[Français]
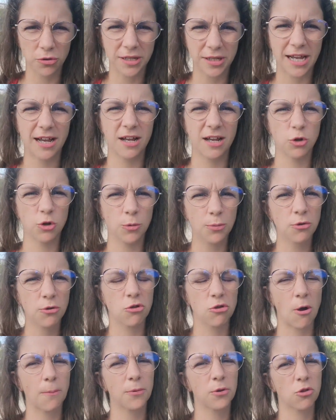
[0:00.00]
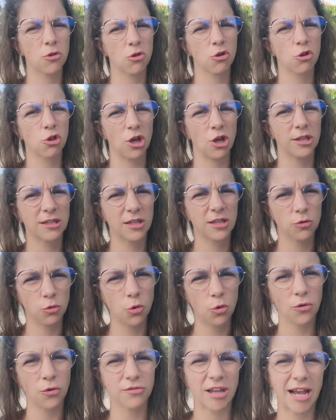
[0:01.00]
on a de plus en plus de jeunes qui
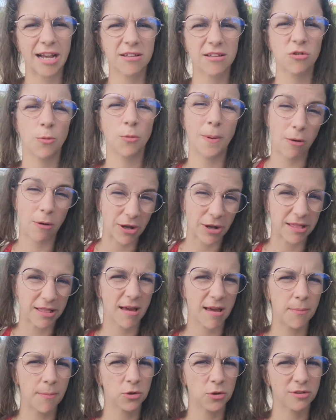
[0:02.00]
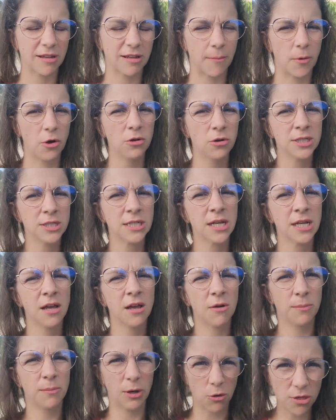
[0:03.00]
nous contactent par WhatsApp notamment,
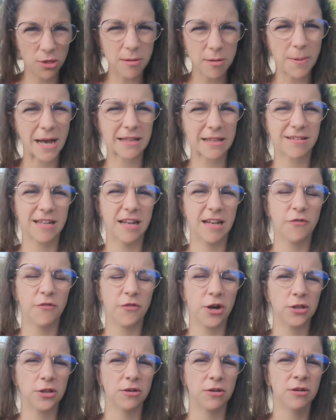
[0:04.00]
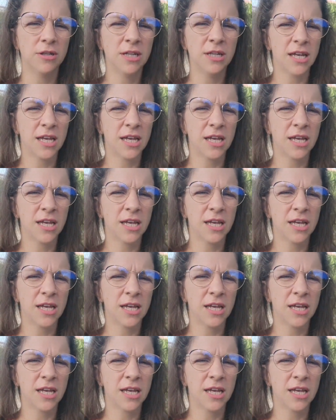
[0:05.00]
mais aussi par téléphone.